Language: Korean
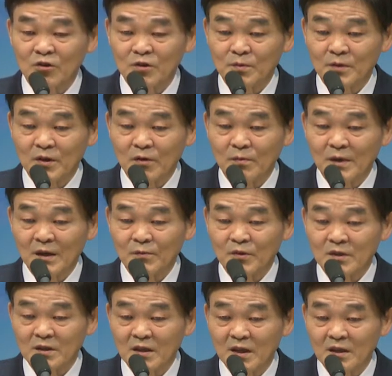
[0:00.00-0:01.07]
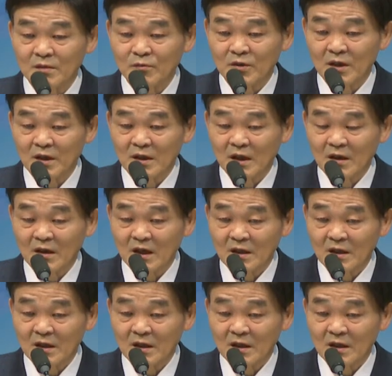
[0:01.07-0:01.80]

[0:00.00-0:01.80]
듣지 못하고 마음을 생각지 못하였던 것